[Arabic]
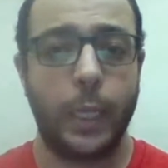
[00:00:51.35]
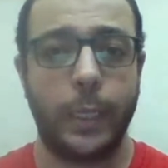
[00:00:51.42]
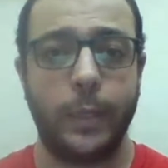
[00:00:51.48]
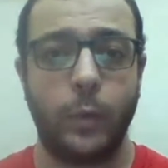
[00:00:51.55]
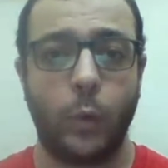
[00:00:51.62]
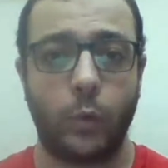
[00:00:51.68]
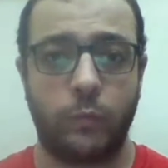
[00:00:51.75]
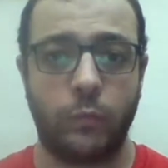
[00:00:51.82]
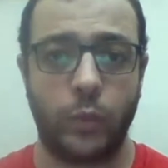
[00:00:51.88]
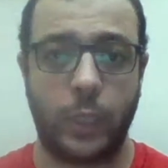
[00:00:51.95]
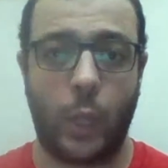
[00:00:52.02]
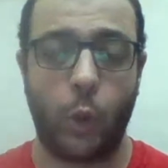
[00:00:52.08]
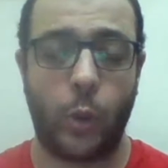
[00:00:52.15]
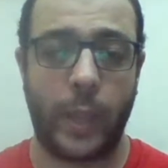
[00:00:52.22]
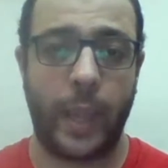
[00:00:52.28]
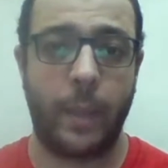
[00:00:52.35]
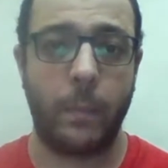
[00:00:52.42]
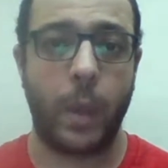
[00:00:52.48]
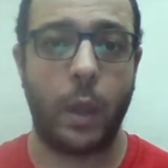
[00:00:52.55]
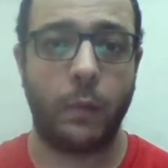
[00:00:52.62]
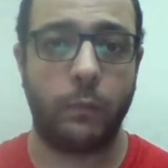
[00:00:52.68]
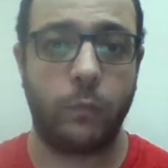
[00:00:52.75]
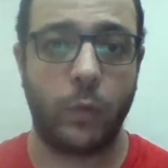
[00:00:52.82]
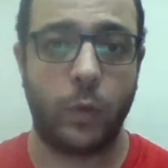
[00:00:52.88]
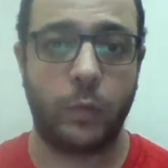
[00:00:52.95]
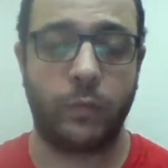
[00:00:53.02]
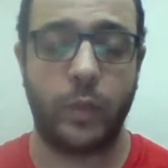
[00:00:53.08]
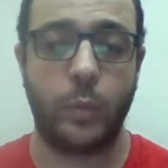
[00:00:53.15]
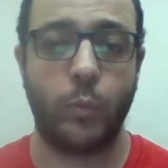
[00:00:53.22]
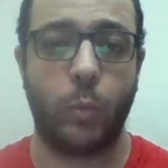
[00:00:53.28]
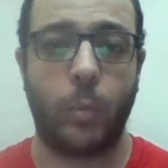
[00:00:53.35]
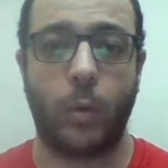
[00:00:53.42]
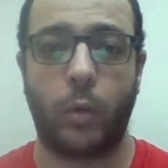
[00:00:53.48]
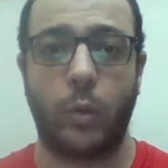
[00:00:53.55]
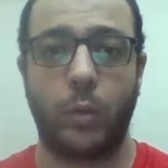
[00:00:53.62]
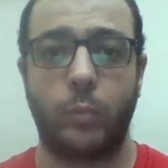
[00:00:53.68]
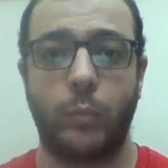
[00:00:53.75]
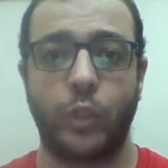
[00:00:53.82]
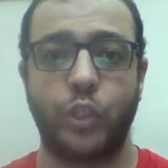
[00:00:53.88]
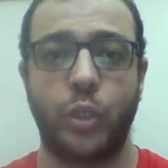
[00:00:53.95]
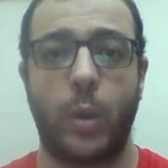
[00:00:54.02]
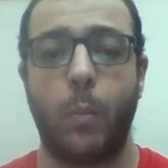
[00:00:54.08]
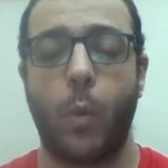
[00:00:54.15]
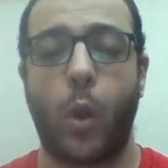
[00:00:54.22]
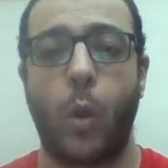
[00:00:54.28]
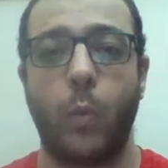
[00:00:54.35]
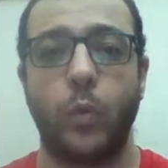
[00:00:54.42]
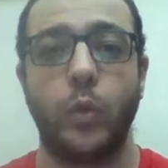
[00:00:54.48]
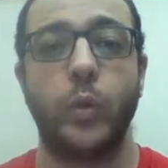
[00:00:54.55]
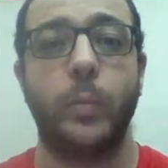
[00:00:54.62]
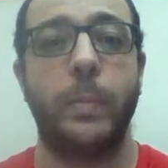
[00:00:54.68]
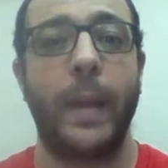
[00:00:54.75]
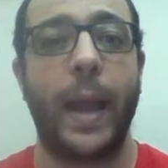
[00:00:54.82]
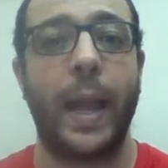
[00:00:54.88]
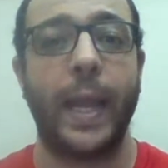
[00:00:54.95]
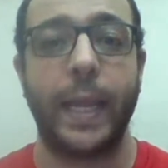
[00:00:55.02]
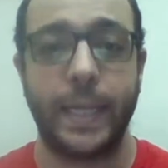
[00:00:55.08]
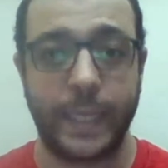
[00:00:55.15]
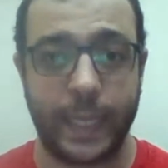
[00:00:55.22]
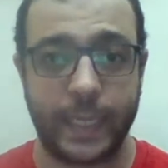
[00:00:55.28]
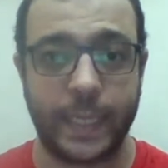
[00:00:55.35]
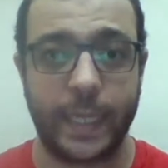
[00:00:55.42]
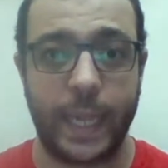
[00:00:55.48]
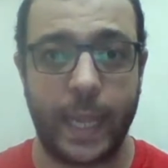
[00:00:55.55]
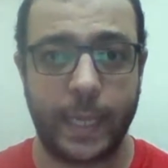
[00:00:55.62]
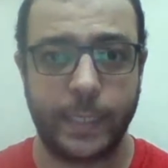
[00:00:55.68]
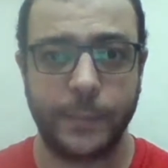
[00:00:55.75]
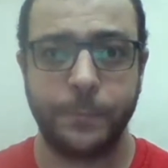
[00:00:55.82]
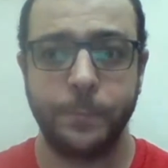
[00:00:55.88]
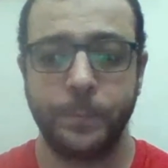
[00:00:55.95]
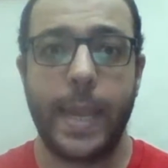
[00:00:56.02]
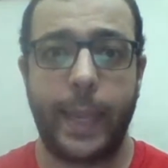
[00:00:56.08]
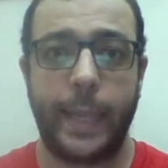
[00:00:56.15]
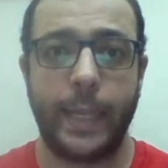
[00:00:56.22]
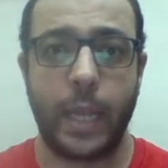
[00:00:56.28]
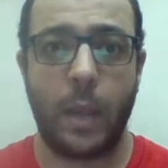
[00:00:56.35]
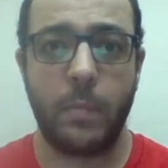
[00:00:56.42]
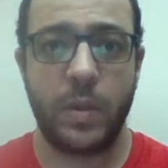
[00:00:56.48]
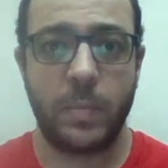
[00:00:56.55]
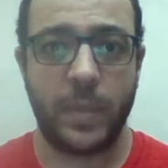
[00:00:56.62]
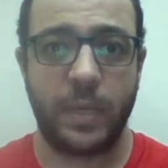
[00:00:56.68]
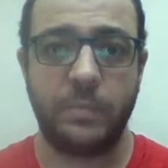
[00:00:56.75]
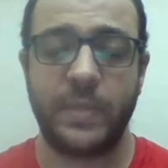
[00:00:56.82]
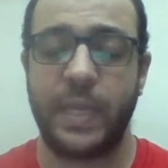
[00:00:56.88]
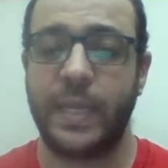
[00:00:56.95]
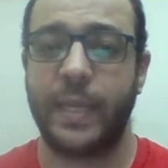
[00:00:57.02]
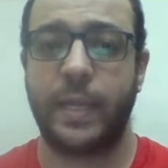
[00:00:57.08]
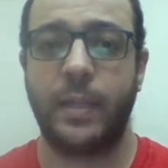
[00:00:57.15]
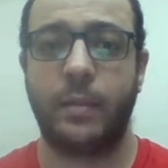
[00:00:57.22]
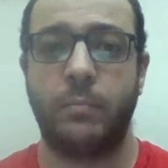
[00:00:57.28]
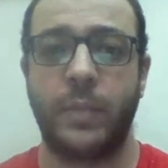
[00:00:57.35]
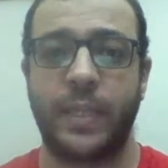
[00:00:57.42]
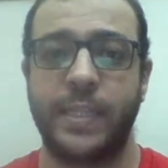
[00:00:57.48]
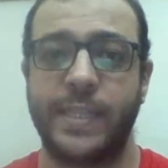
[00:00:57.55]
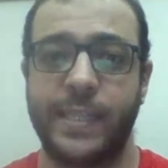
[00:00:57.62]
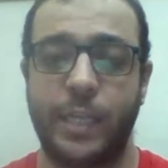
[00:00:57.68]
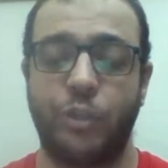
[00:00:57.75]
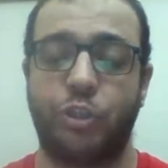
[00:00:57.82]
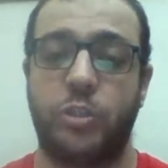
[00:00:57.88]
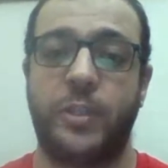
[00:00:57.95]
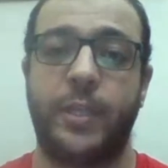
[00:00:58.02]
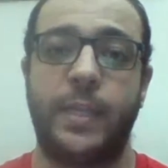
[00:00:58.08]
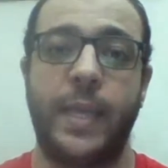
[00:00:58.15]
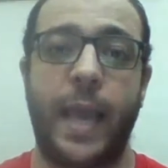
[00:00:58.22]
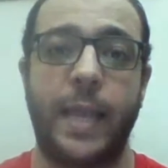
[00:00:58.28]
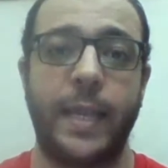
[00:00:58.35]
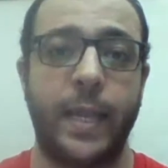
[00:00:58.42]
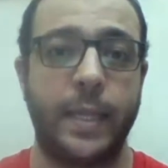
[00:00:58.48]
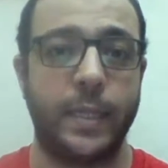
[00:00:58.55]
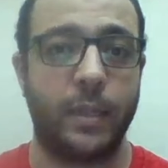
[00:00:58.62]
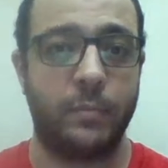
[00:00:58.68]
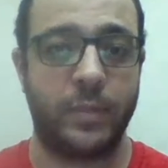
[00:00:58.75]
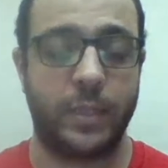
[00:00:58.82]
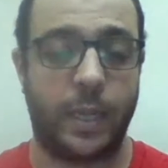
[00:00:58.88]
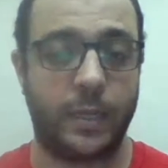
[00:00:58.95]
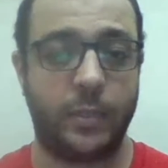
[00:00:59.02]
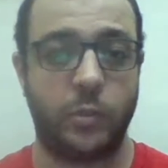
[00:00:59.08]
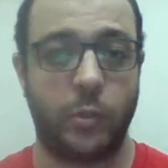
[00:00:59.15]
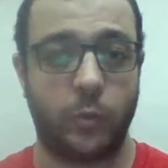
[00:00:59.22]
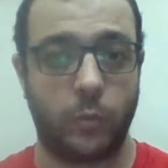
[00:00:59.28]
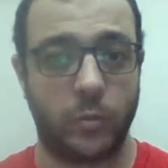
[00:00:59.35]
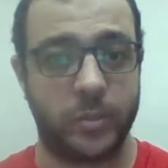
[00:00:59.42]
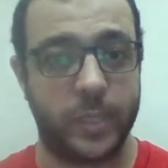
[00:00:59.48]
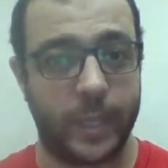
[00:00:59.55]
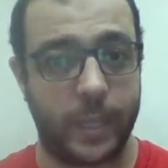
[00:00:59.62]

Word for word: لغرفة حكام الفار في مباراة ماتش مقاولون مع النادي الأهلي لكن قبل ما نبدأ يا ريت ما تنساش تصلي على النبي عليه الصلاة